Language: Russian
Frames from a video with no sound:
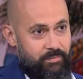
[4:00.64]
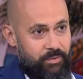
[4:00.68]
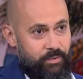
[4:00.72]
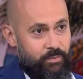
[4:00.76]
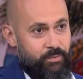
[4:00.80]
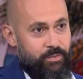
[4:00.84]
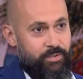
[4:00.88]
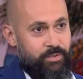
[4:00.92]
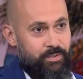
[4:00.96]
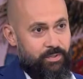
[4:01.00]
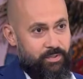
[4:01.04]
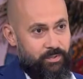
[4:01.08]
в
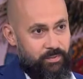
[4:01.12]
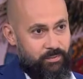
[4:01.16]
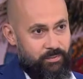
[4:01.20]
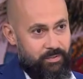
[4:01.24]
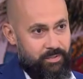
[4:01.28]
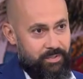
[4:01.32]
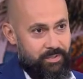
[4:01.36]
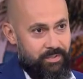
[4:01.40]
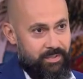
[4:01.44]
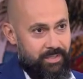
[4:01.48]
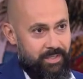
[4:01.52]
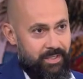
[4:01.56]
русских
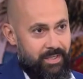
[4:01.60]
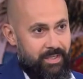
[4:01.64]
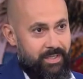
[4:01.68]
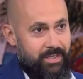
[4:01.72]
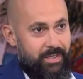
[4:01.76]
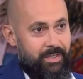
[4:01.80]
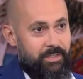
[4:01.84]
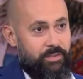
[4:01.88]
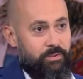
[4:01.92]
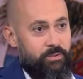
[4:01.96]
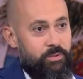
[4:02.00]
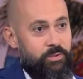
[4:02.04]
людях,
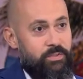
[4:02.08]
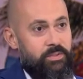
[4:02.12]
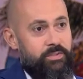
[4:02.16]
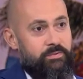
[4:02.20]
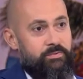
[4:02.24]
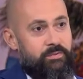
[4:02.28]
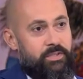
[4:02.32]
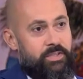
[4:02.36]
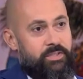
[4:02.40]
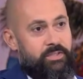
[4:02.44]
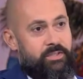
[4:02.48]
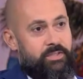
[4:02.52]
это очень
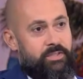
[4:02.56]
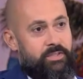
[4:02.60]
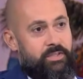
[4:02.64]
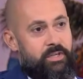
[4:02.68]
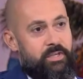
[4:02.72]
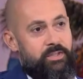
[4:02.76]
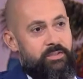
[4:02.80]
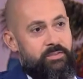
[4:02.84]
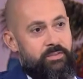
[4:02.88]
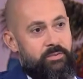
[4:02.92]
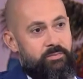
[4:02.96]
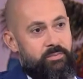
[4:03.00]
важное
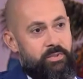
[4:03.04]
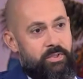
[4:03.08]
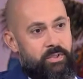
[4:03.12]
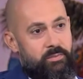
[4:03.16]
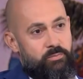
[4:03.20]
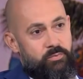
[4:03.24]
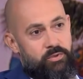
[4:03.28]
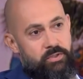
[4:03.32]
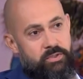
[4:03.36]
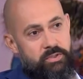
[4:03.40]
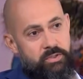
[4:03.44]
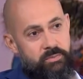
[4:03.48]
качество,
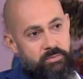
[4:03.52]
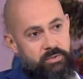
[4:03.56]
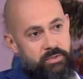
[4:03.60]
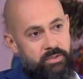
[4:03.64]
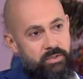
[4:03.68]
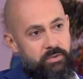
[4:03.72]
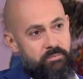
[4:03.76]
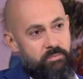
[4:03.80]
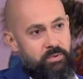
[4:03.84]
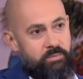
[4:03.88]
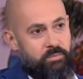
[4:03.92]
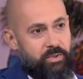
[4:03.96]
потому что тем
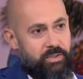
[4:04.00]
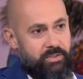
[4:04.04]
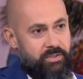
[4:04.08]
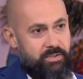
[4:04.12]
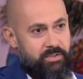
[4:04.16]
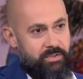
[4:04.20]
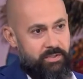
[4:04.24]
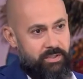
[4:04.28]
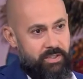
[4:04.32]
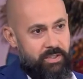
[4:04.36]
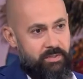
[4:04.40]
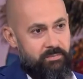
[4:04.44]
самым мы
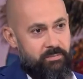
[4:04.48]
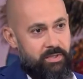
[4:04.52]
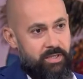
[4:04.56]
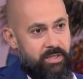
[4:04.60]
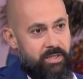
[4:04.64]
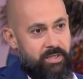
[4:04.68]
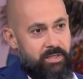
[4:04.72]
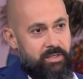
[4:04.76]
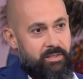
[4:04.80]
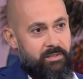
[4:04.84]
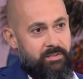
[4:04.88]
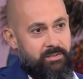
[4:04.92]
продолжаем
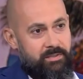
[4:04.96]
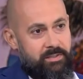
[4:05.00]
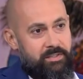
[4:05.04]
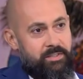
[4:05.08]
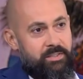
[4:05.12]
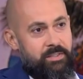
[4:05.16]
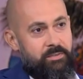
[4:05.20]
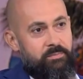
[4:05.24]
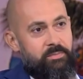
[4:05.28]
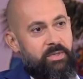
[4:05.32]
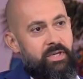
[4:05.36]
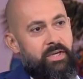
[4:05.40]

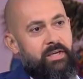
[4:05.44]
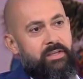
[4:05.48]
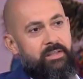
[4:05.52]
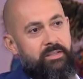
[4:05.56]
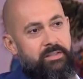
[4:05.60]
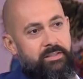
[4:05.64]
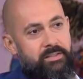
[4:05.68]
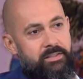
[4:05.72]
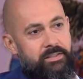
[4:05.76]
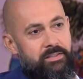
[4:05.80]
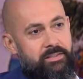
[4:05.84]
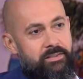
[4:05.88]
себя
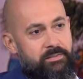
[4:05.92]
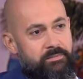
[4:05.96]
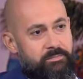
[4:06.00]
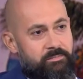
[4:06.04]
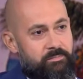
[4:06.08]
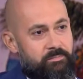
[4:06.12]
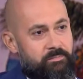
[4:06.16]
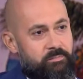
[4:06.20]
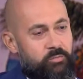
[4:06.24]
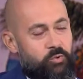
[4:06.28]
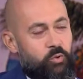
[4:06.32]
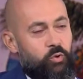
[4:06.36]
и
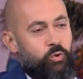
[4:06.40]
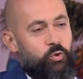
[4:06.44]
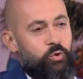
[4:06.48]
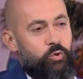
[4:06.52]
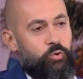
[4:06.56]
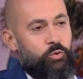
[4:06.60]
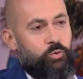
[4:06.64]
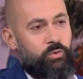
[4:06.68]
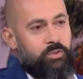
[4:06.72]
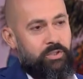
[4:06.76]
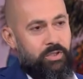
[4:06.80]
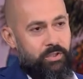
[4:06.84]
тот
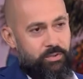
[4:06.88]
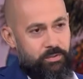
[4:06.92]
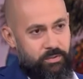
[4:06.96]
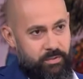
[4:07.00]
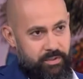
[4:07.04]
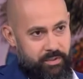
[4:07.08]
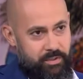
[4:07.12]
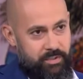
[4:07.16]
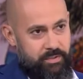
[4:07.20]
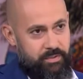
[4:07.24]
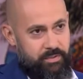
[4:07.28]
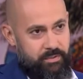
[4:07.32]
дух,
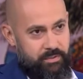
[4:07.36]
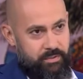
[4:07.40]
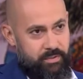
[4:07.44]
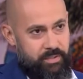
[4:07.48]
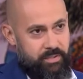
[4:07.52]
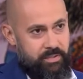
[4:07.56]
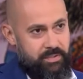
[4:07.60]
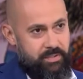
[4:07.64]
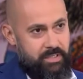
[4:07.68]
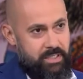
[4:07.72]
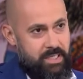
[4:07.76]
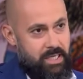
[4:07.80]
который есть у
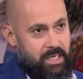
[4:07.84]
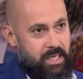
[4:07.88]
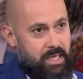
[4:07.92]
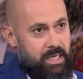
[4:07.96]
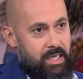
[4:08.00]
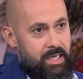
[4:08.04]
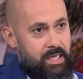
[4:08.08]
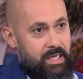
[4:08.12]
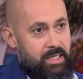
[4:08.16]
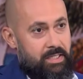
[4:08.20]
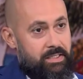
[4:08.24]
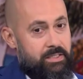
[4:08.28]
нас.
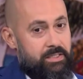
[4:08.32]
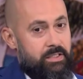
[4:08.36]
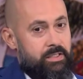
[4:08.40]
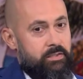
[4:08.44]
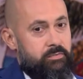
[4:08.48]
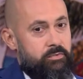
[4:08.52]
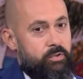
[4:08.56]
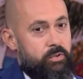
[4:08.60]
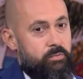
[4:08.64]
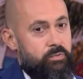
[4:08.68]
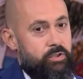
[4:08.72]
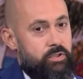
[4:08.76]
Дело
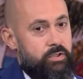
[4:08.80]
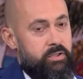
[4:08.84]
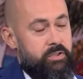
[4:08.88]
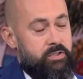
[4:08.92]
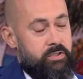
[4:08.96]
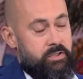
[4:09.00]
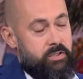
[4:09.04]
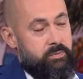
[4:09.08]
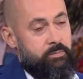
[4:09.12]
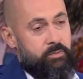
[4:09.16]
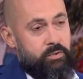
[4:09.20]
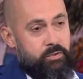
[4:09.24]
в том, что
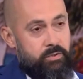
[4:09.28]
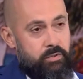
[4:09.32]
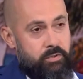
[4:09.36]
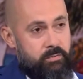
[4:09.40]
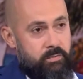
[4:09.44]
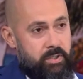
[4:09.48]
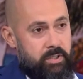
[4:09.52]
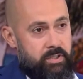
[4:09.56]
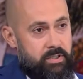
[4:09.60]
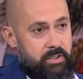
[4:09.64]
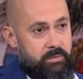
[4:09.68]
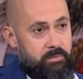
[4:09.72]
действительно
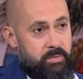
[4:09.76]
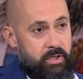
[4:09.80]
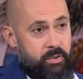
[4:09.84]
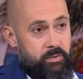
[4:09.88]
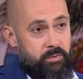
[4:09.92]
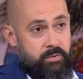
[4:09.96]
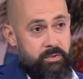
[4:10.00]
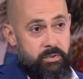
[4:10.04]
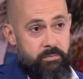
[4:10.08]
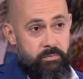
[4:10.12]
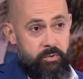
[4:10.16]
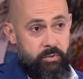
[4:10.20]
Микухмакай
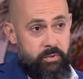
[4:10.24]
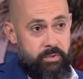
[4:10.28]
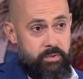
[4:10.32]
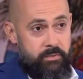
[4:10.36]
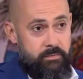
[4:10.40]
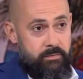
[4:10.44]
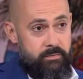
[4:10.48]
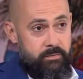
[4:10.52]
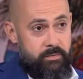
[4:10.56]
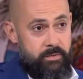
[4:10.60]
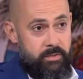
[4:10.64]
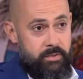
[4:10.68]
боролся
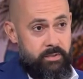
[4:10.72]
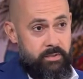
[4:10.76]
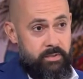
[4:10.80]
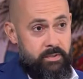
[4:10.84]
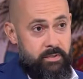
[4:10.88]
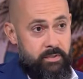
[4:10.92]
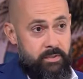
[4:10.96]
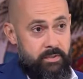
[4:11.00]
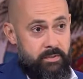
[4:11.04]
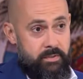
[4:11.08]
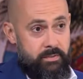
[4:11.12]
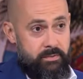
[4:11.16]
против
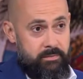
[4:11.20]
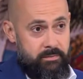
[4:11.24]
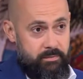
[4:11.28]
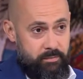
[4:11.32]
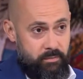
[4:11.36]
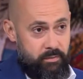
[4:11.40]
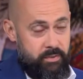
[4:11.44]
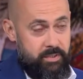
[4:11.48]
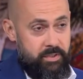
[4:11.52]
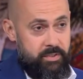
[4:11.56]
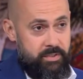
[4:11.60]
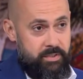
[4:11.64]
э,
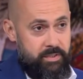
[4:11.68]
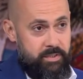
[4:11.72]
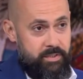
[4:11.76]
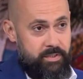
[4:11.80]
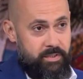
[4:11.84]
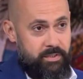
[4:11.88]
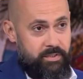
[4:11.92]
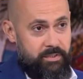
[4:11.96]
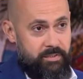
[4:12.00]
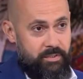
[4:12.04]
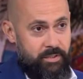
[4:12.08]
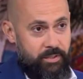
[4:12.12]

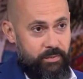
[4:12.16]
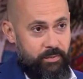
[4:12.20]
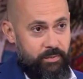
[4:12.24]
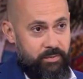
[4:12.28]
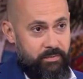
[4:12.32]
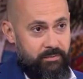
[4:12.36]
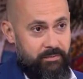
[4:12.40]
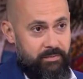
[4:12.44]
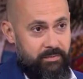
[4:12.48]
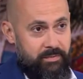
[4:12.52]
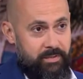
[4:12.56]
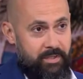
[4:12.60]
угнетения этих
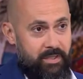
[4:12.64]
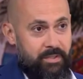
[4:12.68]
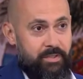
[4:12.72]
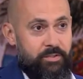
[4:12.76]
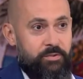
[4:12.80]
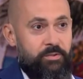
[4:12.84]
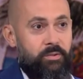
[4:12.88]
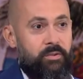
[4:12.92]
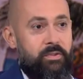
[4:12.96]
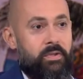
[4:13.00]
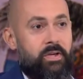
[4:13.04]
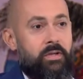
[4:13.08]
народов. А
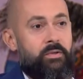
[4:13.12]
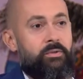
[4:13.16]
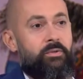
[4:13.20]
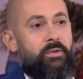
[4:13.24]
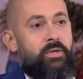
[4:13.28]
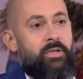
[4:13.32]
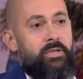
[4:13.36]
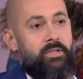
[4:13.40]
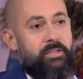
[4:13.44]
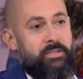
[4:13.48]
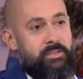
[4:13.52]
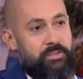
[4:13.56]
насколько
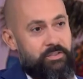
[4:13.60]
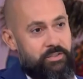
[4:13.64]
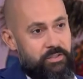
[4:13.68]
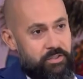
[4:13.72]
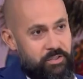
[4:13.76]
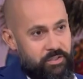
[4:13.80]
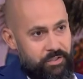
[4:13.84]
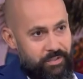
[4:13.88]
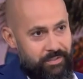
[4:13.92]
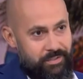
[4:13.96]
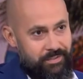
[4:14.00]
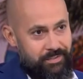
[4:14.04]
актуально это
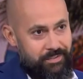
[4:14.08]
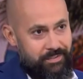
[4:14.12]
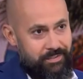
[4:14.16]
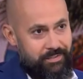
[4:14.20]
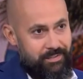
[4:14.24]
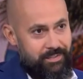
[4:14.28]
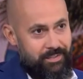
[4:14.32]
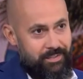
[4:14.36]
сейчас?